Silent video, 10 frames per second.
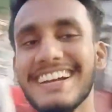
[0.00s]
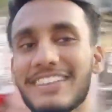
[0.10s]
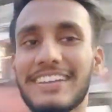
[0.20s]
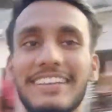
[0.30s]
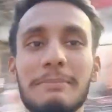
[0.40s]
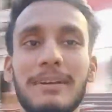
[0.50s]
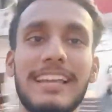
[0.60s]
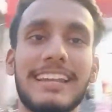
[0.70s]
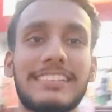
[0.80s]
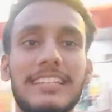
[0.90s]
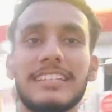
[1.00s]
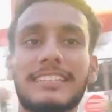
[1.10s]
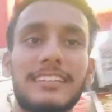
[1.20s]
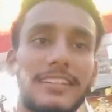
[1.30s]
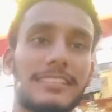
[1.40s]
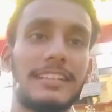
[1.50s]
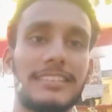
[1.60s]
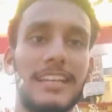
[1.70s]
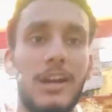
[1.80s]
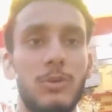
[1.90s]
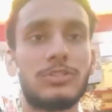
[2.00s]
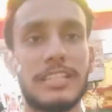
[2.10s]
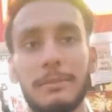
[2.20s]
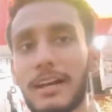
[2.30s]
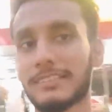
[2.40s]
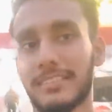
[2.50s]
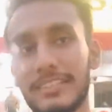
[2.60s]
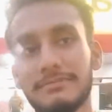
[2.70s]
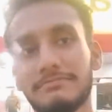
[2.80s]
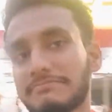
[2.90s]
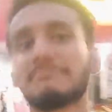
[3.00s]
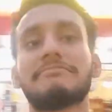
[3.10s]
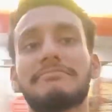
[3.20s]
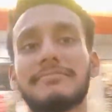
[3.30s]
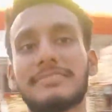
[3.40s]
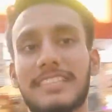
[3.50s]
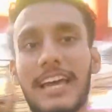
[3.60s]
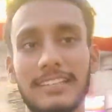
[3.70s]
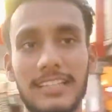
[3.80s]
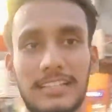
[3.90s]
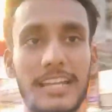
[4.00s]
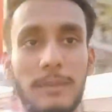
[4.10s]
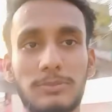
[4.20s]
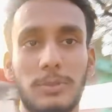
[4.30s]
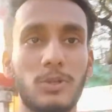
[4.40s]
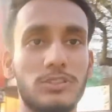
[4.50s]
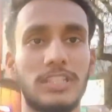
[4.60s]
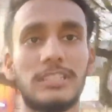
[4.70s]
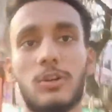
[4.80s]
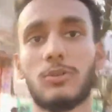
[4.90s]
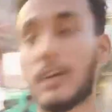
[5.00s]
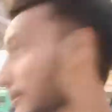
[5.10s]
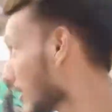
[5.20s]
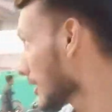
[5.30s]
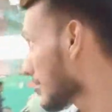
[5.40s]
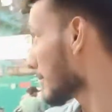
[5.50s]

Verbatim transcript: तो ये बाजार है चलिए इसके अंदर चलते हैं उसके बाद से सारा जानकारी आप सभी को देते रहूँगा बगल में